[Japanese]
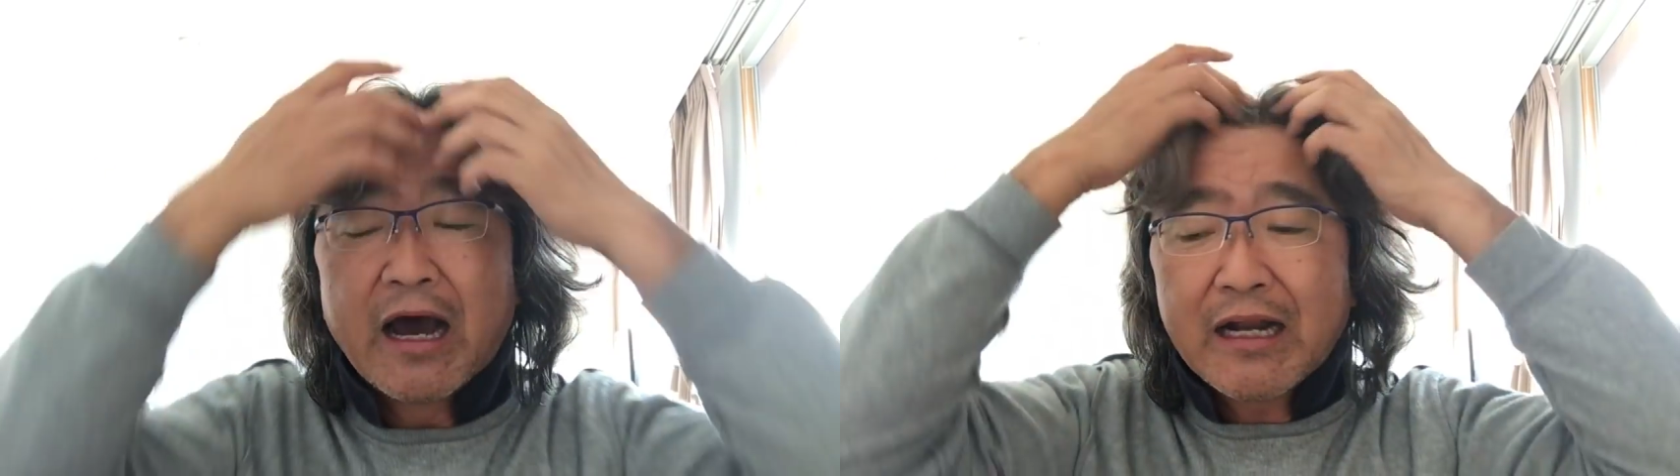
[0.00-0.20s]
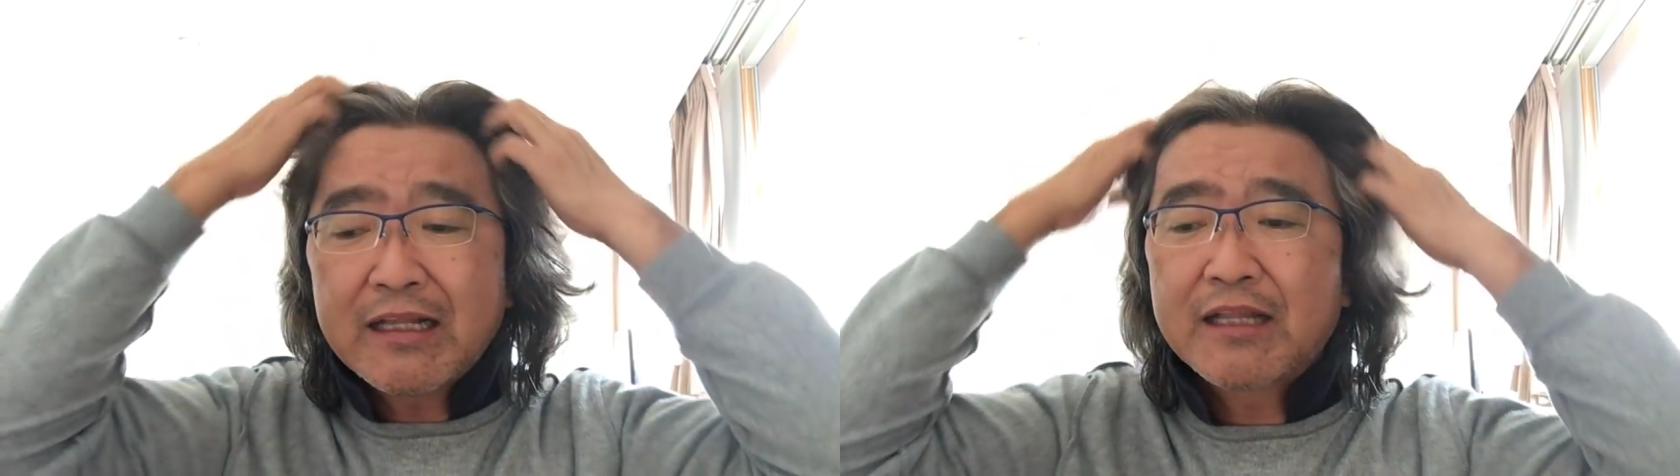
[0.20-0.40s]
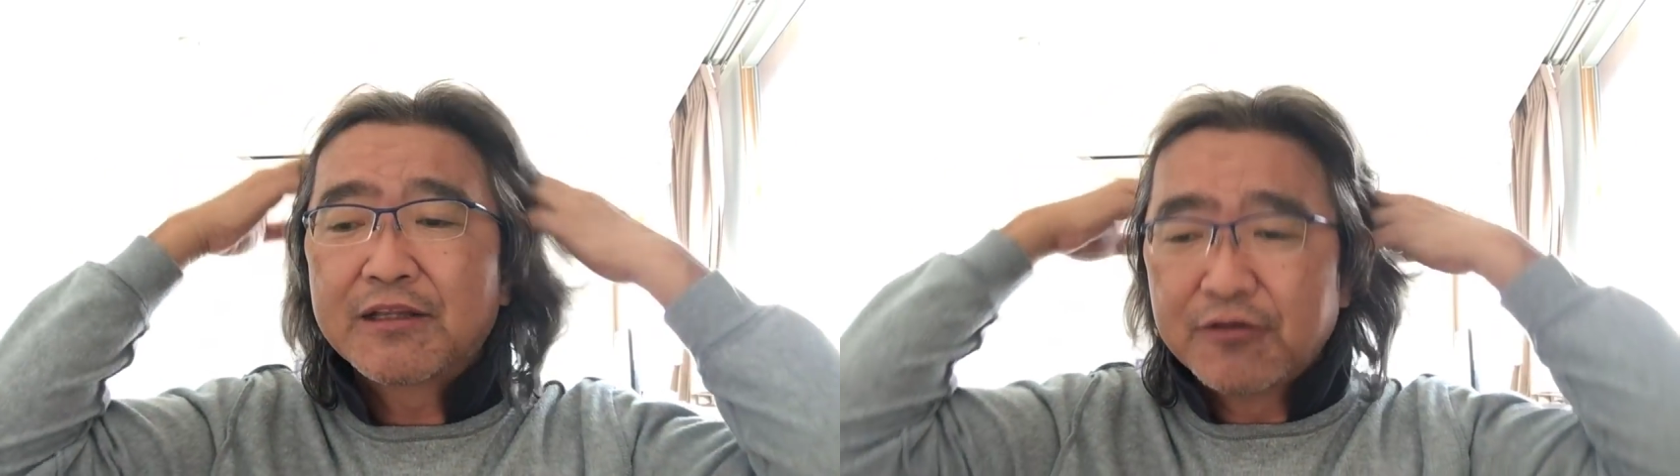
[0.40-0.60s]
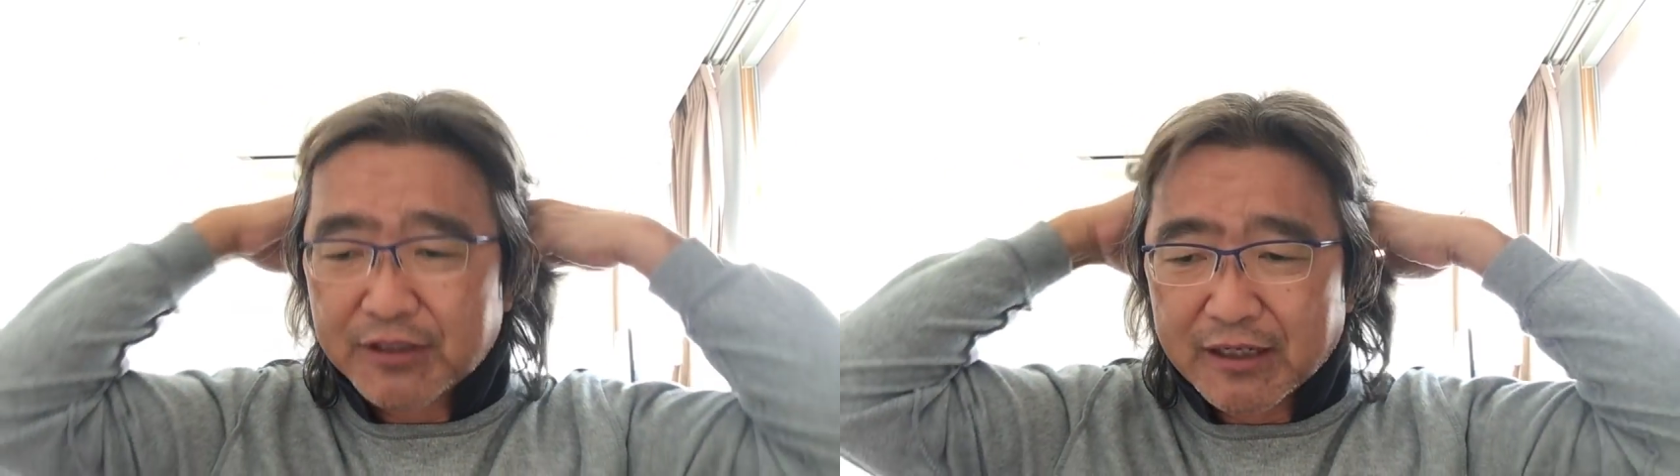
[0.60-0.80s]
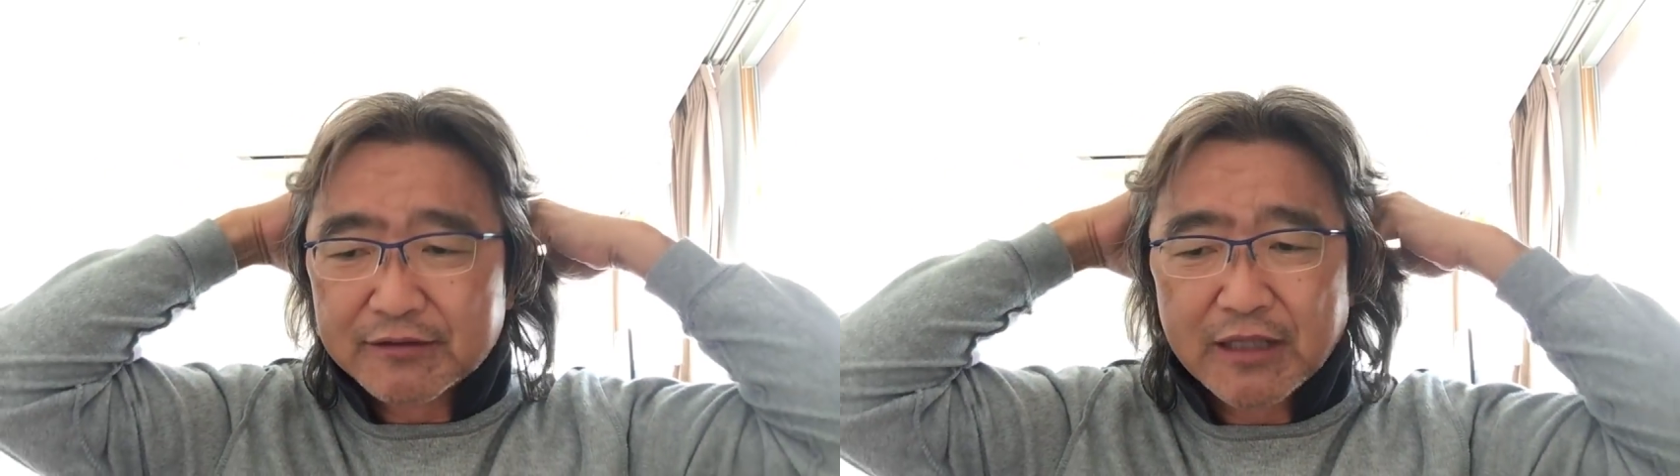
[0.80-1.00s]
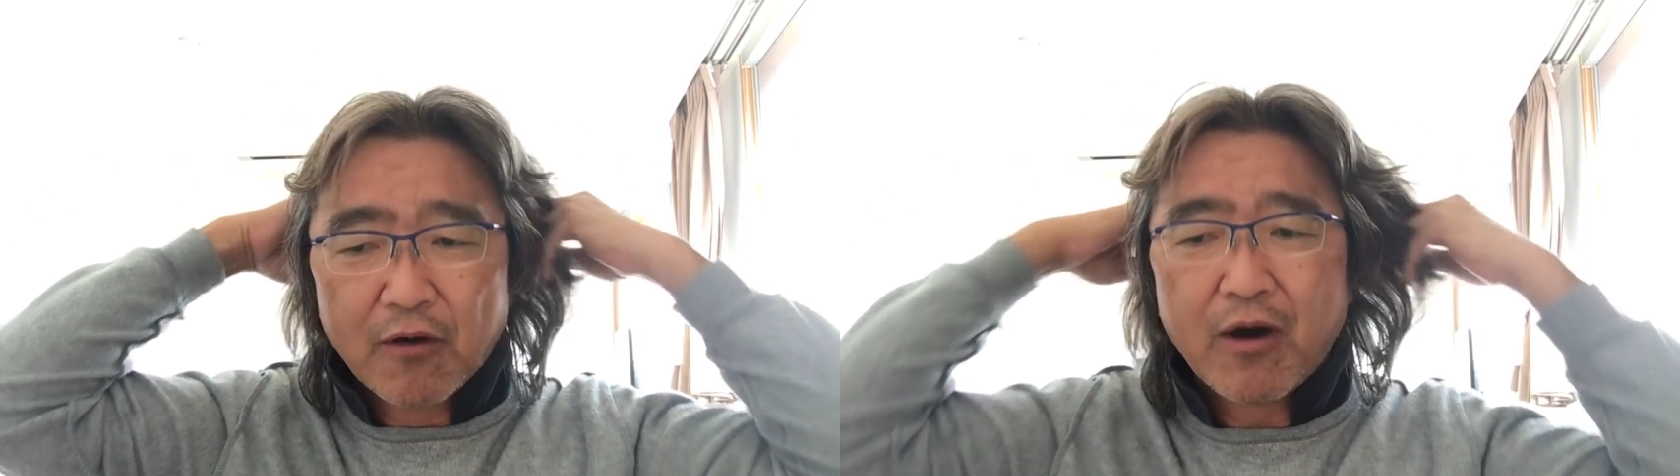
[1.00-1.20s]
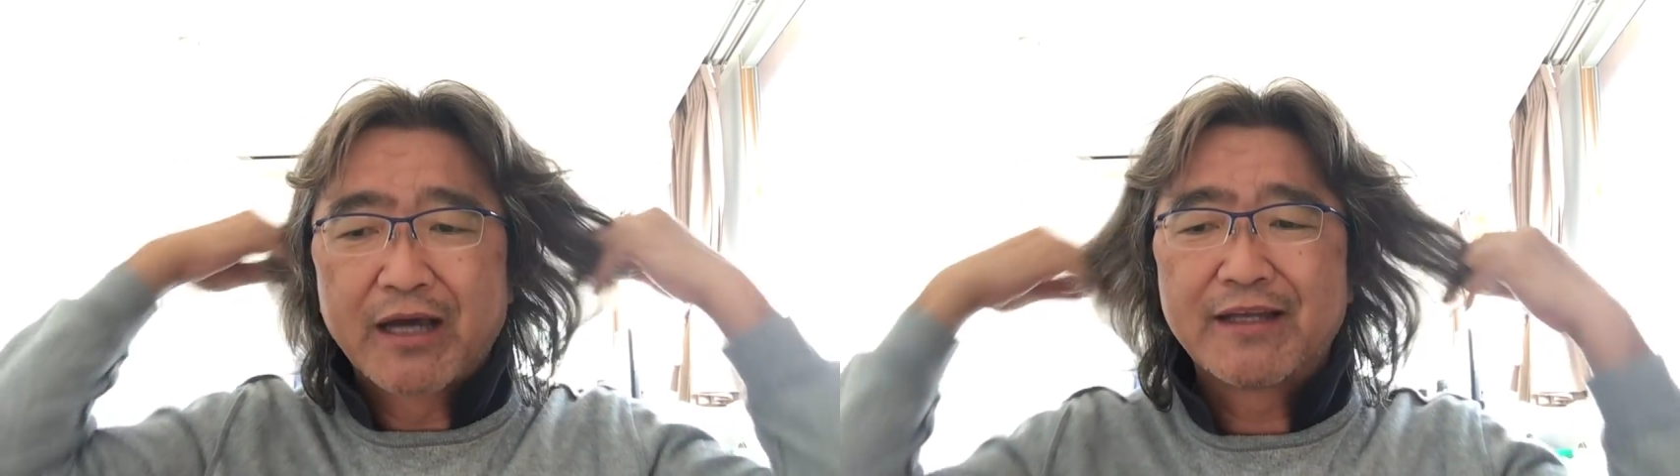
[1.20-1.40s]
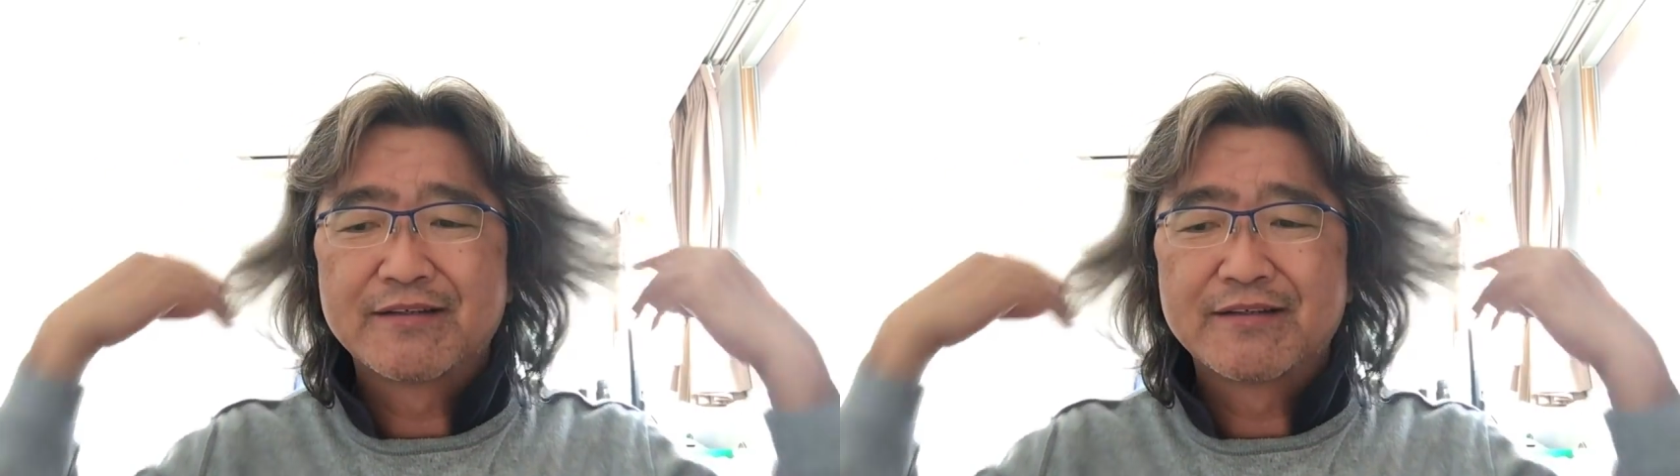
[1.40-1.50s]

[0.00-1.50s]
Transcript: あなたっていうキャラクターをはっ